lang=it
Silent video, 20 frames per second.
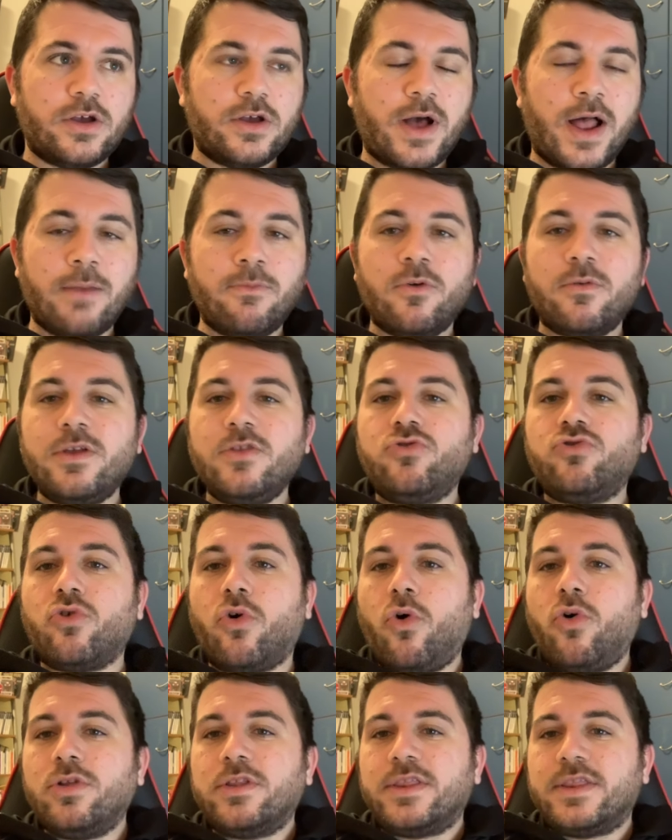al momento
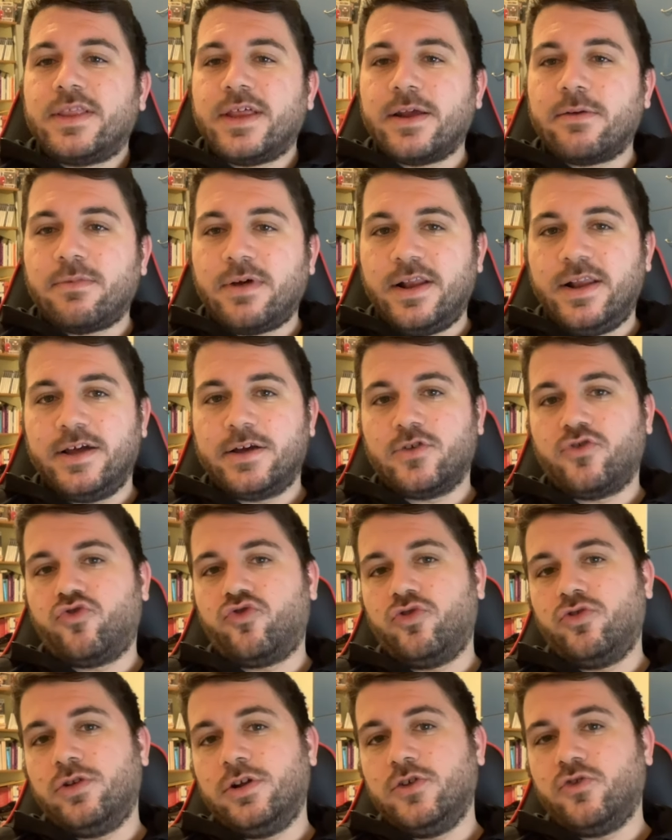oltre quelle che
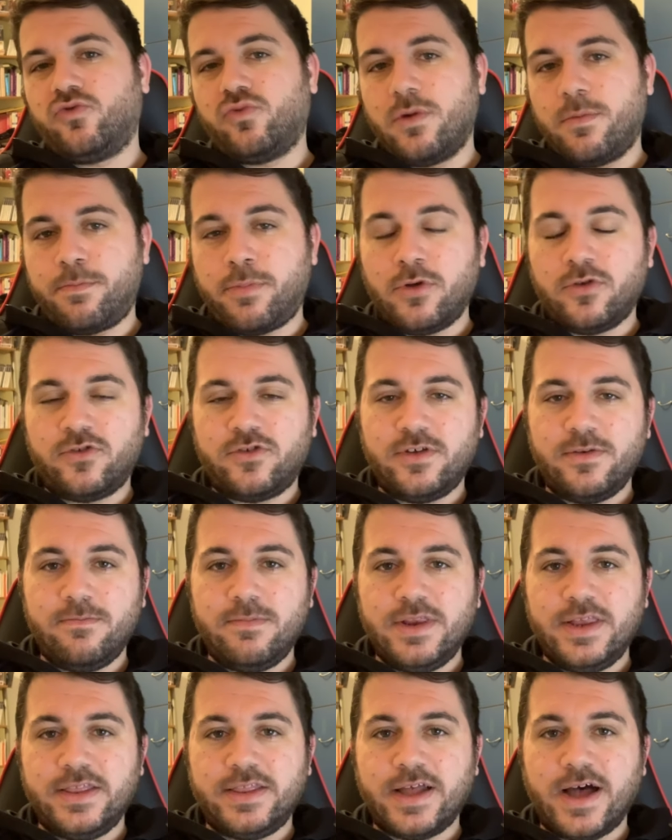sono le sue
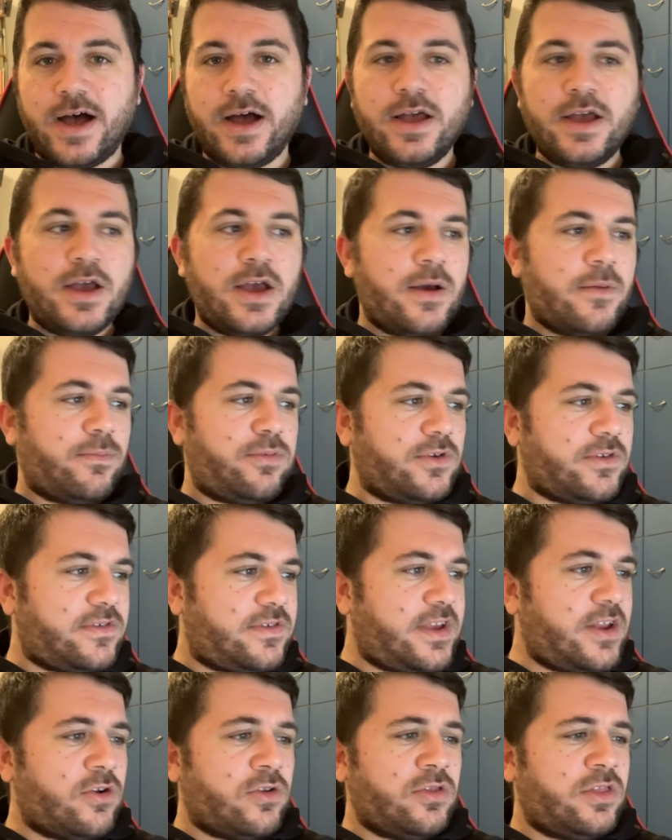possibilità. Poi
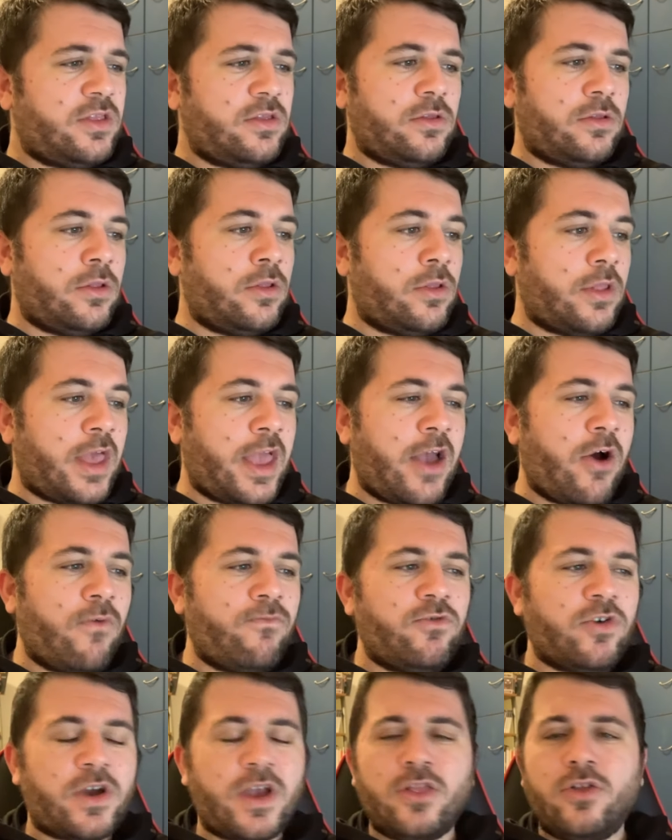sì, non, è
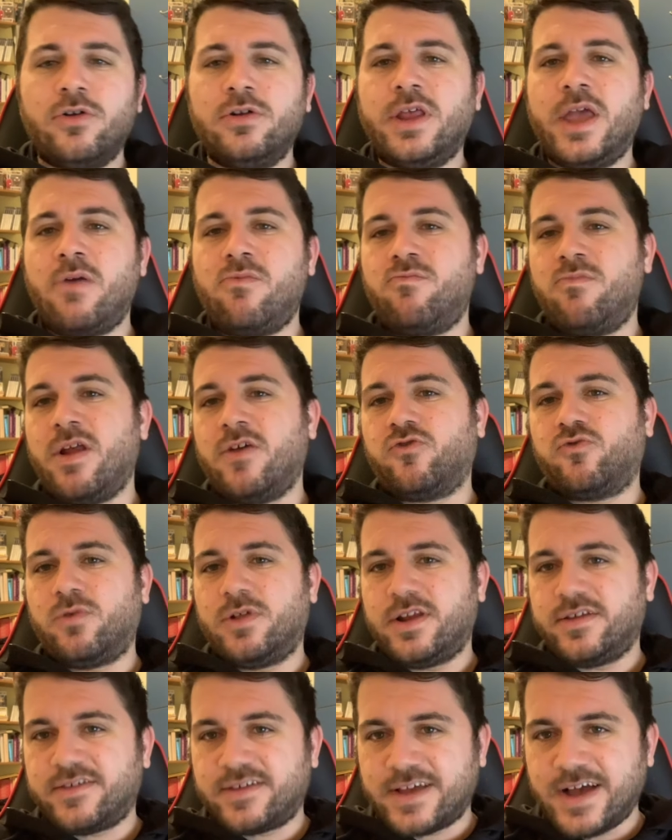ovvio che non è una
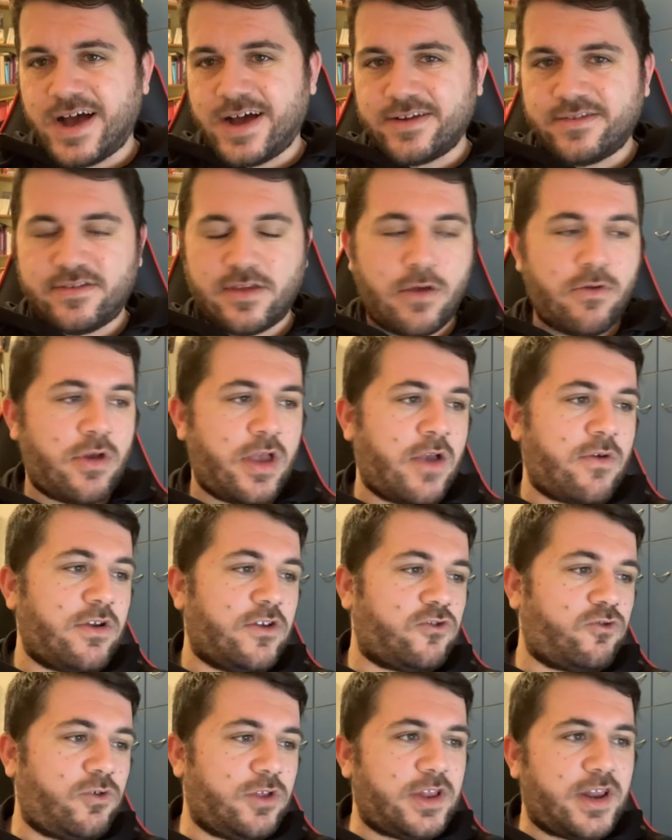squadra scarsa, è una
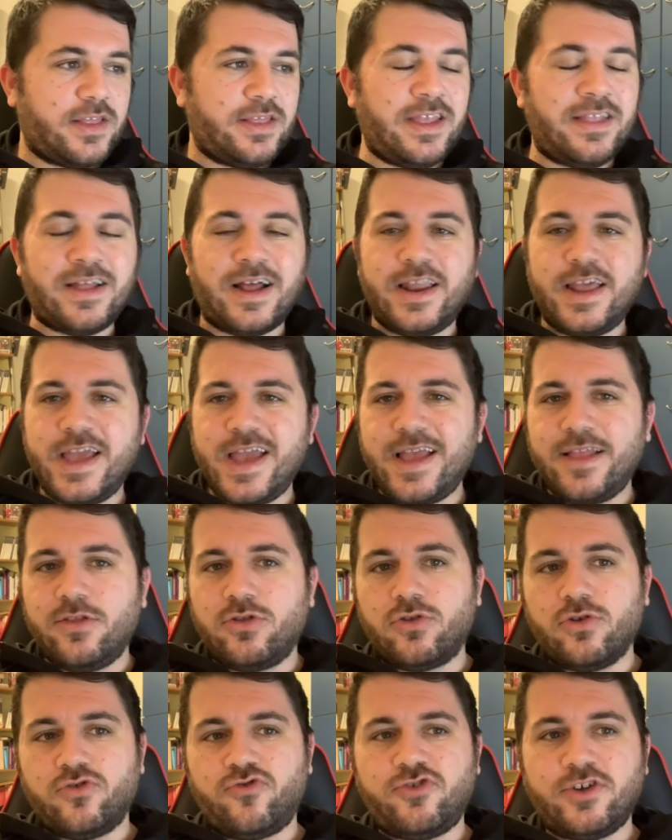squadra di
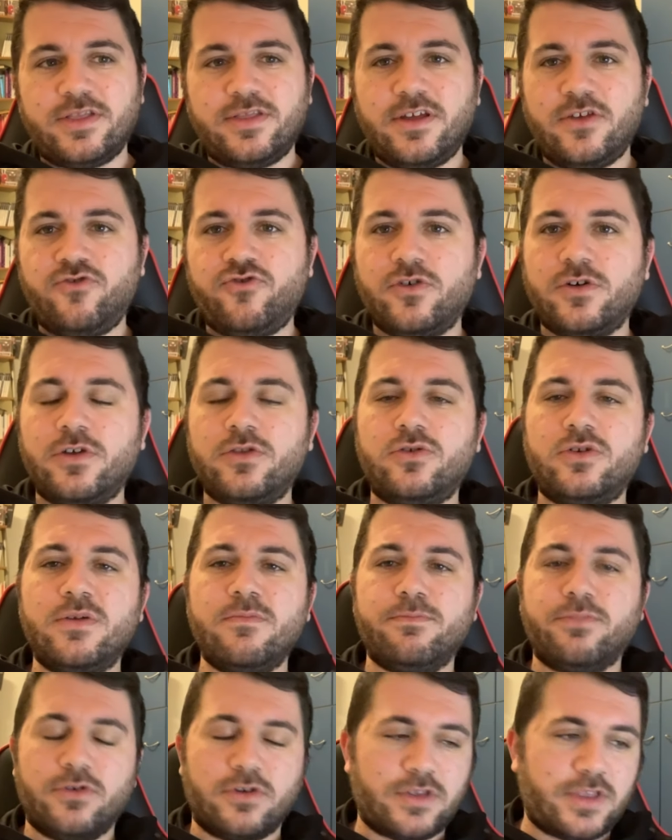talento, ha dei giocatori
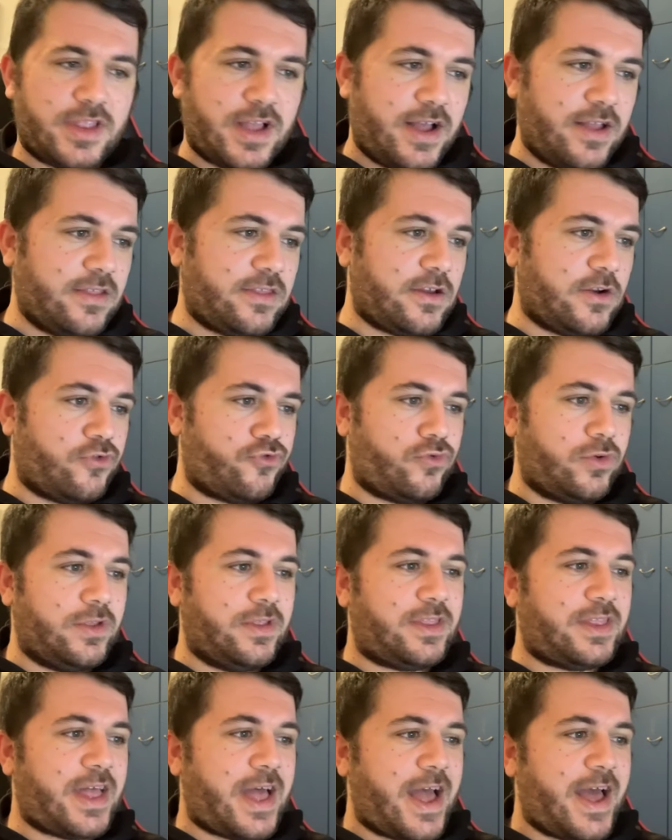importanti al suo
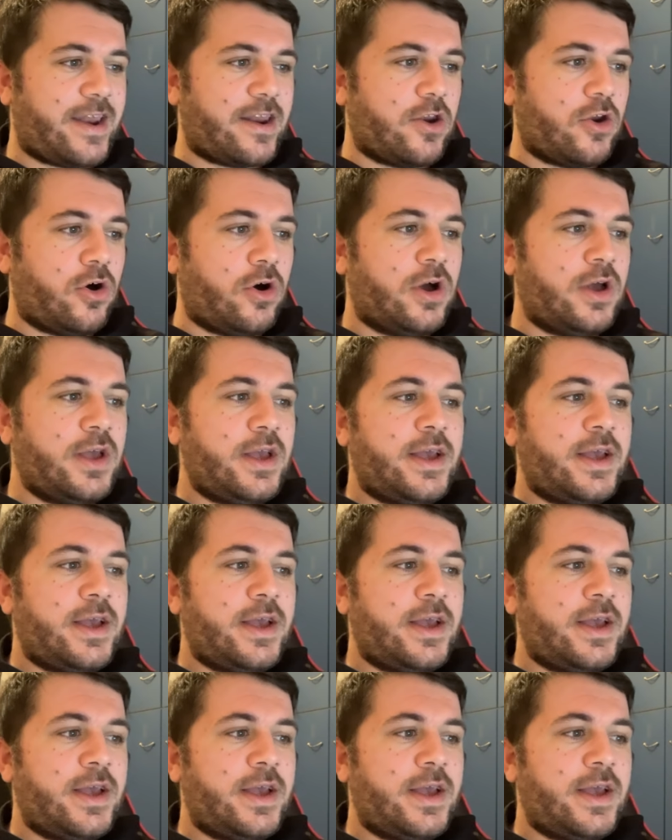interno,